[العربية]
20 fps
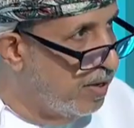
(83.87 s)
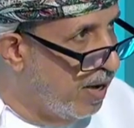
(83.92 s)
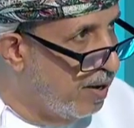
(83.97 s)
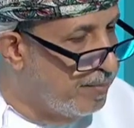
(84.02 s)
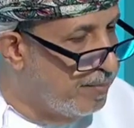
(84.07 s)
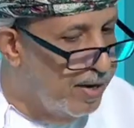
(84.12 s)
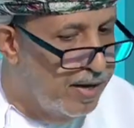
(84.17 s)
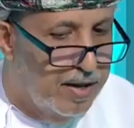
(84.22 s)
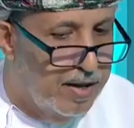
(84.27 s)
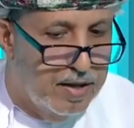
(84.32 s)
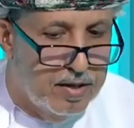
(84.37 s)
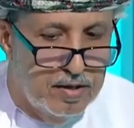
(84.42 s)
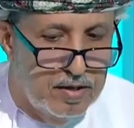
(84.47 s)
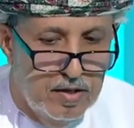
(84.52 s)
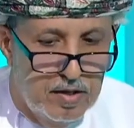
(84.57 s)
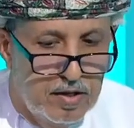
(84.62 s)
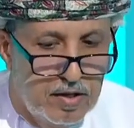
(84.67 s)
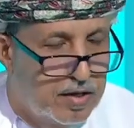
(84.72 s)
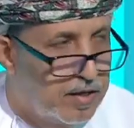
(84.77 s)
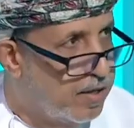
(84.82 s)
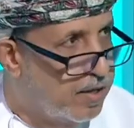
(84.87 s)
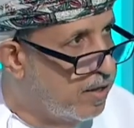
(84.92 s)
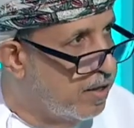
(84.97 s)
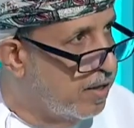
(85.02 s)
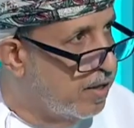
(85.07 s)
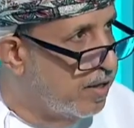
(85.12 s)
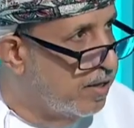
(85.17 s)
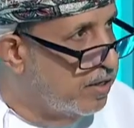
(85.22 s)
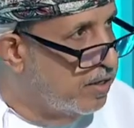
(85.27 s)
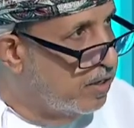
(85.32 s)
لعملها
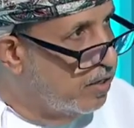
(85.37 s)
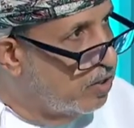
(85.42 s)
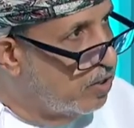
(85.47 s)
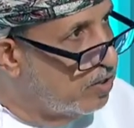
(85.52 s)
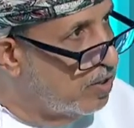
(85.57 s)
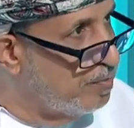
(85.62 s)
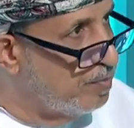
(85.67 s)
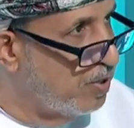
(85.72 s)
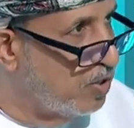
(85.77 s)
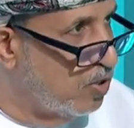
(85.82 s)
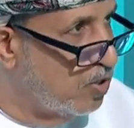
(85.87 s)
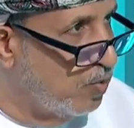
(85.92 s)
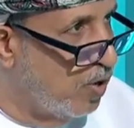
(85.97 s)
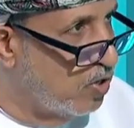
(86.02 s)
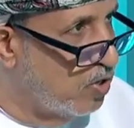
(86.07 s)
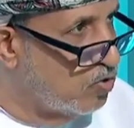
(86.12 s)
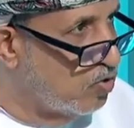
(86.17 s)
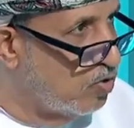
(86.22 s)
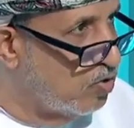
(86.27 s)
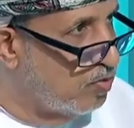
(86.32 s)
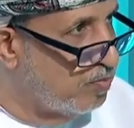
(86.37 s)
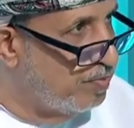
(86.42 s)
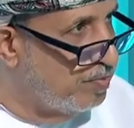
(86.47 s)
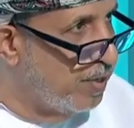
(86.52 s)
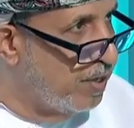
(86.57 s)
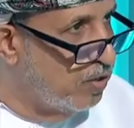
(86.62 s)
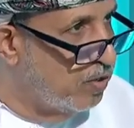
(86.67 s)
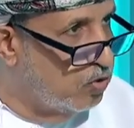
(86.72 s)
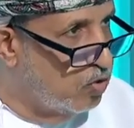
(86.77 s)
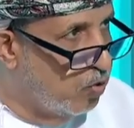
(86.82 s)
آه، يتم التوازن
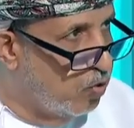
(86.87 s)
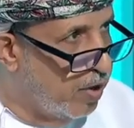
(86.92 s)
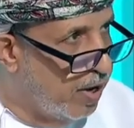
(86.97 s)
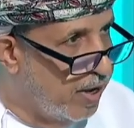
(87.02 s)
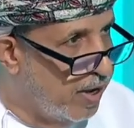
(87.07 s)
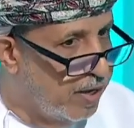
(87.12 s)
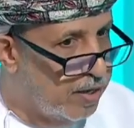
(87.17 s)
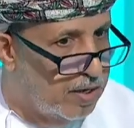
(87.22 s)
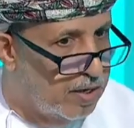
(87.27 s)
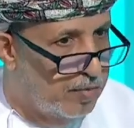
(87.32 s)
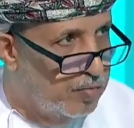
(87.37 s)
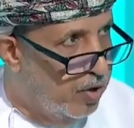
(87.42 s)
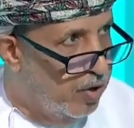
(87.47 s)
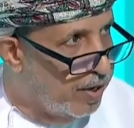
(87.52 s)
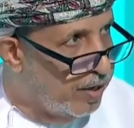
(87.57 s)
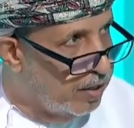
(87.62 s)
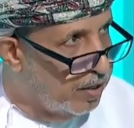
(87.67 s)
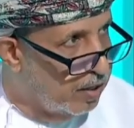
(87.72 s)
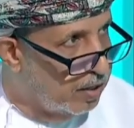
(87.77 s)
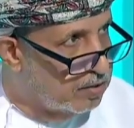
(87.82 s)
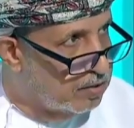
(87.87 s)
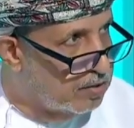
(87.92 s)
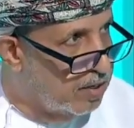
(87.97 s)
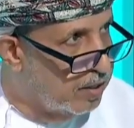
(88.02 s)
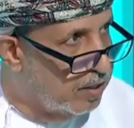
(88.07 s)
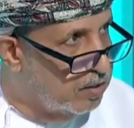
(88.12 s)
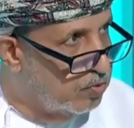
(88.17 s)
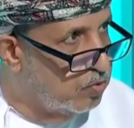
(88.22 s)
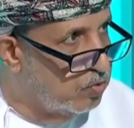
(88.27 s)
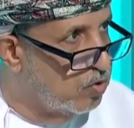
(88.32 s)
بين دورها كمحرك
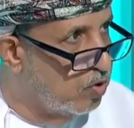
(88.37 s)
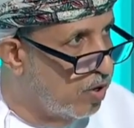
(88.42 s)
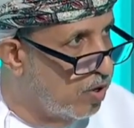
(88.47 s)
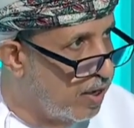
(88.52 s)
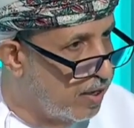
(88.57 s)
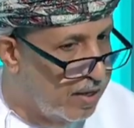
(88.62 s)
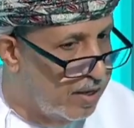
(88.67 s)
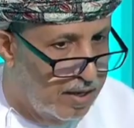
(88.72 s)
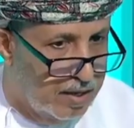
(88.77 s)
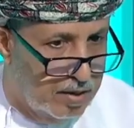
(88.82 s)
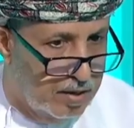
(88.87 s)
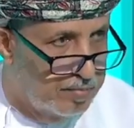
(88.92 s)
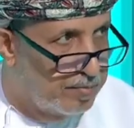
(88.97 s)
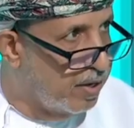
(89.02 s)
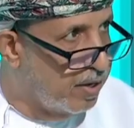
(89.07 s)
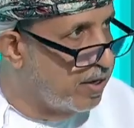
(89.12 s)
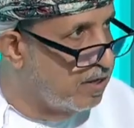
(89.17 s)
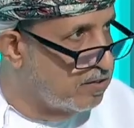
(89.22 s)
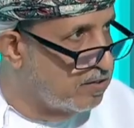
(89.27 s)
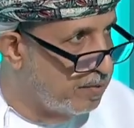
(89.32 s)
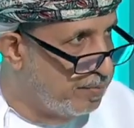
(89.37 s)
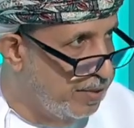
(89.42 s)
اقتصادي ودورها كمركز